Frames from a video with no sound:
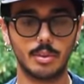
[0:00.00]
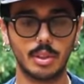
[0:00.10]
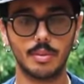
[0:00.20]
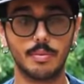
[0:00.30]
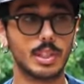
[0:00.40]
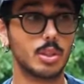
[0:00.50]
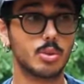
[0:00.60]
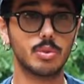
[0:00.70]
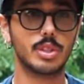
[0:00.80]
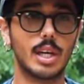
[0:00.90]
Quindi
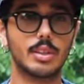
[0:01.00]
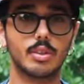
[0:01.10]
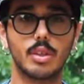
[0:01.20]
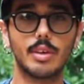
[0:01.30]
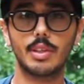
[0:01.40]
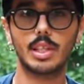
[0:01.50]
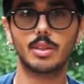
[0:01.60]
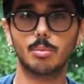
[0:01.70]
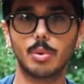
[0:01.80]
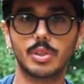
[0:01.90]
fateci un salto e
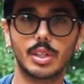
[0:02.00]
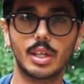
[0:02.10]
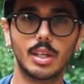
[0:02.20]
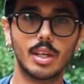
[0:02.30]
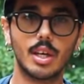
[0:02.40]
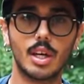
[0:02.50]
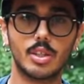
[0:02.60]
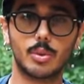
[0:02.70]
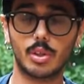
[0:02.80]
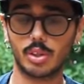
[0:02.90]
vedete un po' se
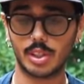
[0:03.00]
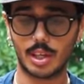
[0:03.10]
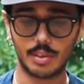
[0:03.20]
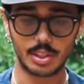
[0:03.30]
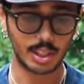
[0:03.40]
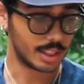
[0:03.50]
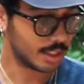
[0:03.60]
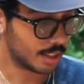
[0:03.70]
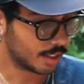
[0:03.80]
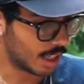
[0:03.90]
c'è qualcosa che vi
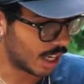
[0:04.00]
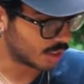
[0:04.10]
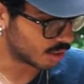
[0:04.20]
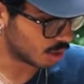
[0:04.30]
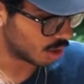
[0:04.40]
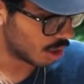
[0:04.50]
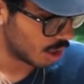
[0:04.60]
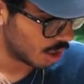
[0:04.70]
interessa. Tra l'altro,